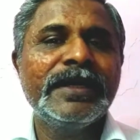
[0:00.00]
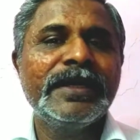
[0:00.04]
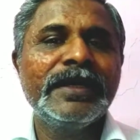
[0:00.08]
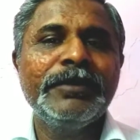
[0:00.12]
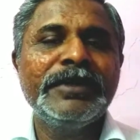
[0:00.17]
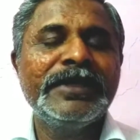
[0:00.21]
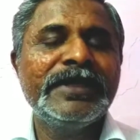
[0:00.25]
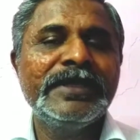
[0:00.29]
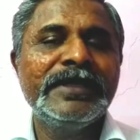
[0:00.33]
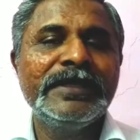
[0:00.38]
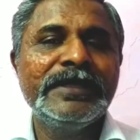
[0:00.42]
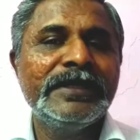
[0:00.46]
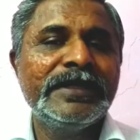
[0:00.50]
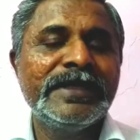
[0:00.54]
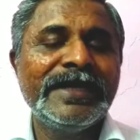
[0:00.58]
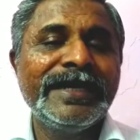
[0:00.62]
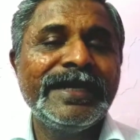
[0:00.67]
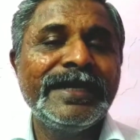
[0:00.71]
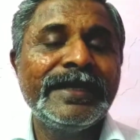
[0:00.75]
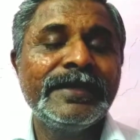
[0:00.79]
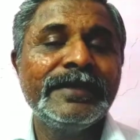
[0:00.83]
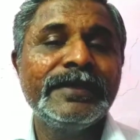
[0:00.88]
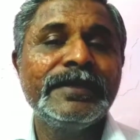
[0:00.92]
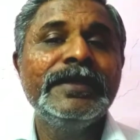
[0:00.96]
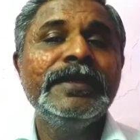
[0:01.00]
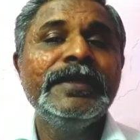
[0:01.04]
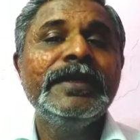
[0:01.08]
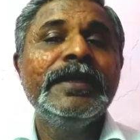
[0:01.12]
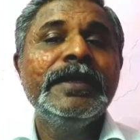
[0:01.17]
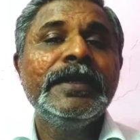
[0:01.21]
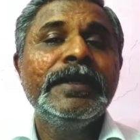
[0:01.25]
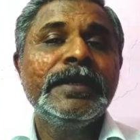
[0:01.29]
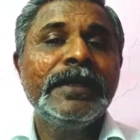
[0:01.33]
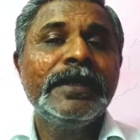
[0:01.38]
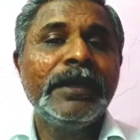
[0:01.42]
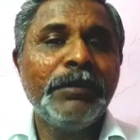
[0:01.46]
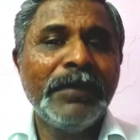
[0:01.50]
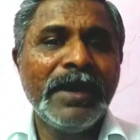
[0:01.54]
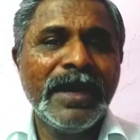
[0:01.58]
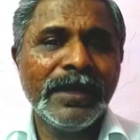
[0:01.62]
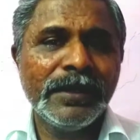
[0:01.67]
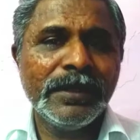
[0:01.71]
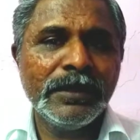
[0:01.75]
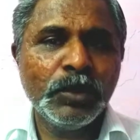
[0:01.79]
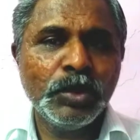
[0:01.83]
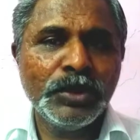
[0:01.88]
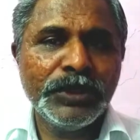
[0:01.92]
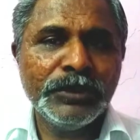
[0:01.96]
நமக்கு தெரிகிறது
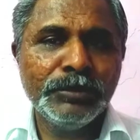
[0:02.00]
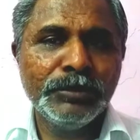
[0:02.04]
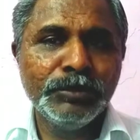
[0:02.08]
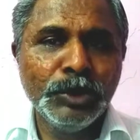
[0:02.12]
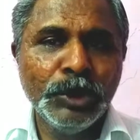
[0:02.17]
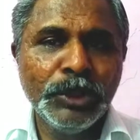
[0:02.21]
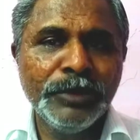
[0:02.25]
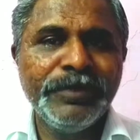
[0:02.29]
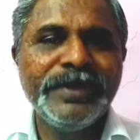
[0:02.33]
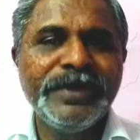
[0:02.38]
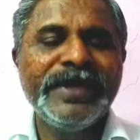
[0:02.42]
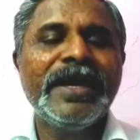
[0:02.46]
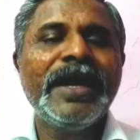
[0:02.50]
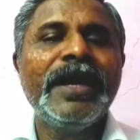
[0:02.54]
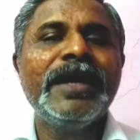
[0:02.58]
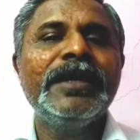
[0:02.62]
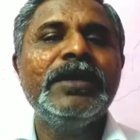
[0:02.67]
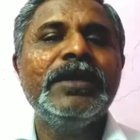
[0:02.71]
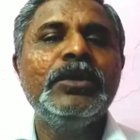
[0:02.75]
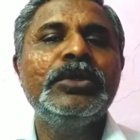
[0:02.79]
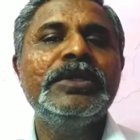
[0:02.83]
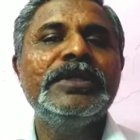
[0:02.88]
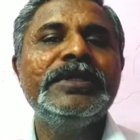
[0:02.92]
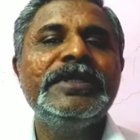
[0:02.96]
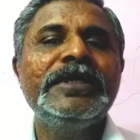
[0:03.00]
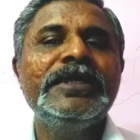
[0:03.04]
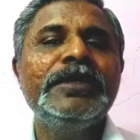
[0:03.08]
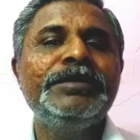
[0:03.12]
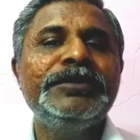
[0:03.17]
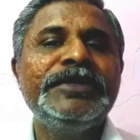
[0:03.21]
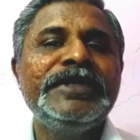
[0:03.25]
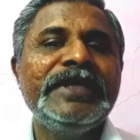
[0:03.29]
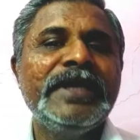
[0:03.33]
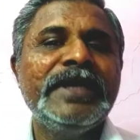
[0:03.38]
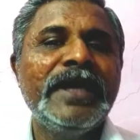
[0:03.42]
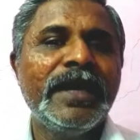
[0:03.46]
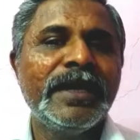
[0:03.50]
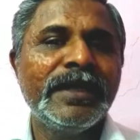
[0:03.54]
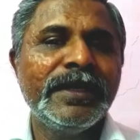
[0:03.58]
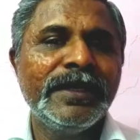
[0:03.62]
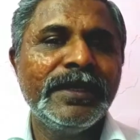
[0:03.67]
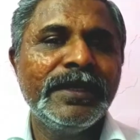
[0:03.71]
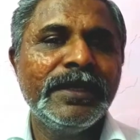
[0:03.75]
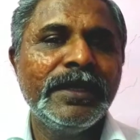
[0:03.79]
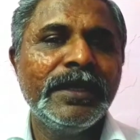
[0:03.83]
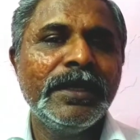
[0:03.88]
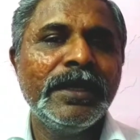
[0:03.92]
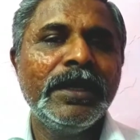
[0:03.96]
நம்மால் ஒரு முழுமையான ஒரு திருப்தியான
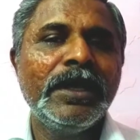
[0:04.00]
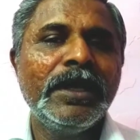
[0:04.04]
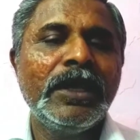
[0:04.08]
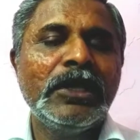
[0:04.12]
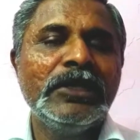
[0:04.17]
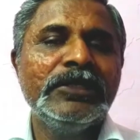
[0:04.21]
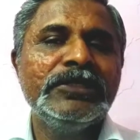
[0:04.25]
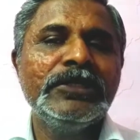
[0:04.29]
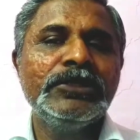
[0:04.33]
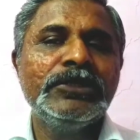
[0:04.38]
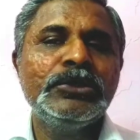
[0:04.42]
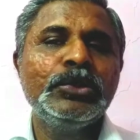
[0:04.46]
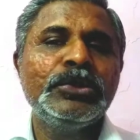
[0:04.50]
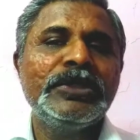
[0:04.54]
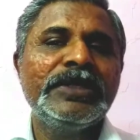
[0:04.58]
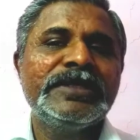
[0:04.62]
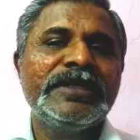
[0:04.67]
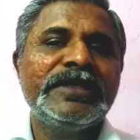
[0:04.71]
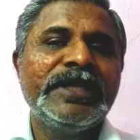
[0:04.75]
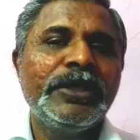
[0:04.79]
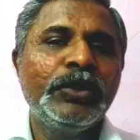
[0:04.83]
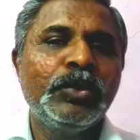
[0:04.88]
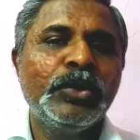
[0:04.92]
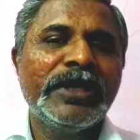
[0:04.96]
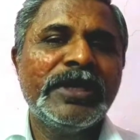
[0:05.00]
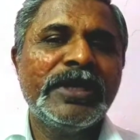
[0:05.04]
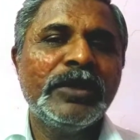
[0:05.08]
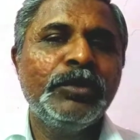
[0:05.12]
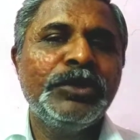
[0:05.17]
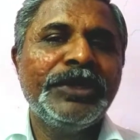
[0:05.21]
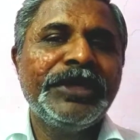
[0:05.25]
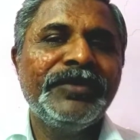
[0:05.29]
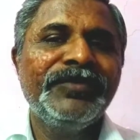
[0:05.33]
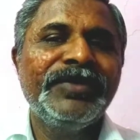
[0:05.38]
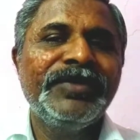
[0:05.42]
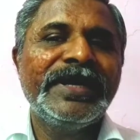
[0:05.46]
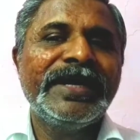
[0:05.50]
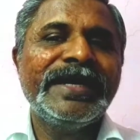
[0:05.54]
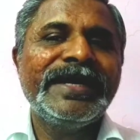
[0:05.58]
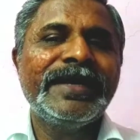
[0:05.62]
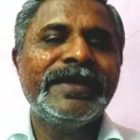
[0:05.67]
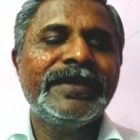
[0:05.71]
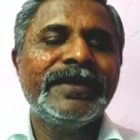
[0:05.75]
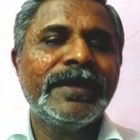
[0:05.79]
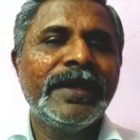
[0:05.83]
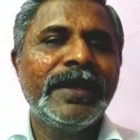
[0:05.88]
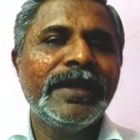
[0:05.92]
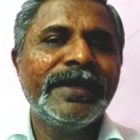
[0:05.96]
ஆழ்ந்த தூக்கத்தை உணர முடியவில்லை
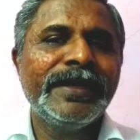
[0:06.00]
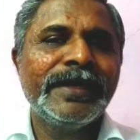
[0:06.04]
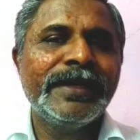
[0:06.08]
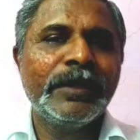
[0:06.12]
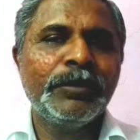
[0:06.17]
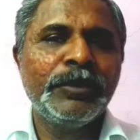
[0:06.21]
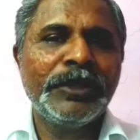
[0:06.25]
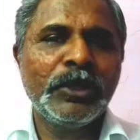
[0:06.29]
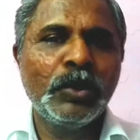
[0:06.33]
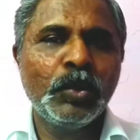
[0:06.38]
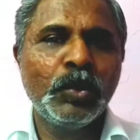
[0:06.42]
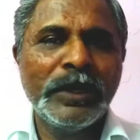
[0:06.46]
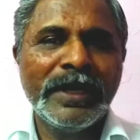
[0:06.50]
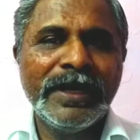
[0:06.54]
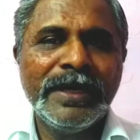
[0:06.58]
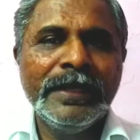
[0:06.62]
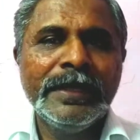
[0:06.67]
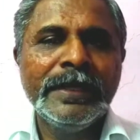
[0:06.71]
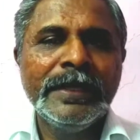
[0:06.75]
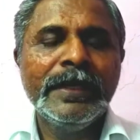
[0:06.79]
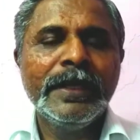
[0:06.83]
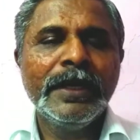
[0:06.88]
அதனாலே நம்முடைய உடல்